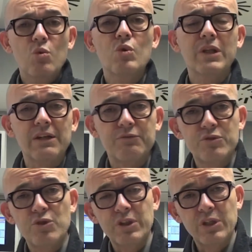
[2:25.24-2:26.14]
una delle
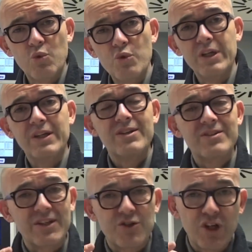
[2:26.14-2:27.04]
funzioni di cui
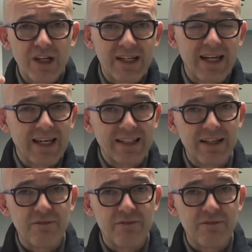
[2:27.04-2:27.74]
se cercherete